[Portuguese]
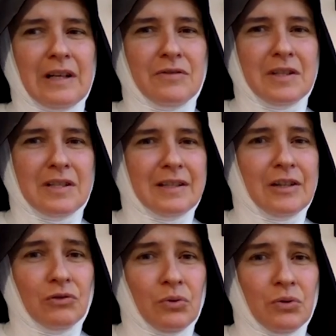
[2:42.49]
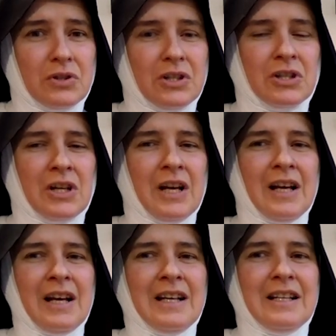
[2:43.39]
às vezes até doces,
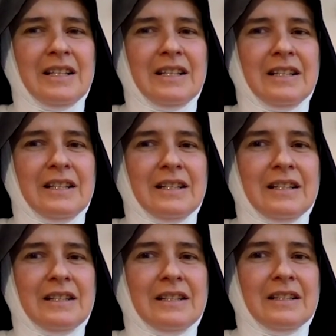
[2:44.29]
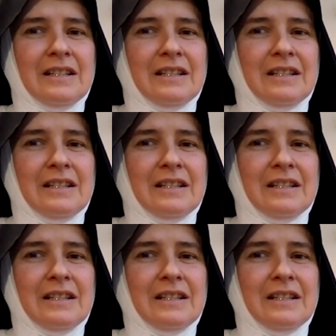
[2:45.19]
e,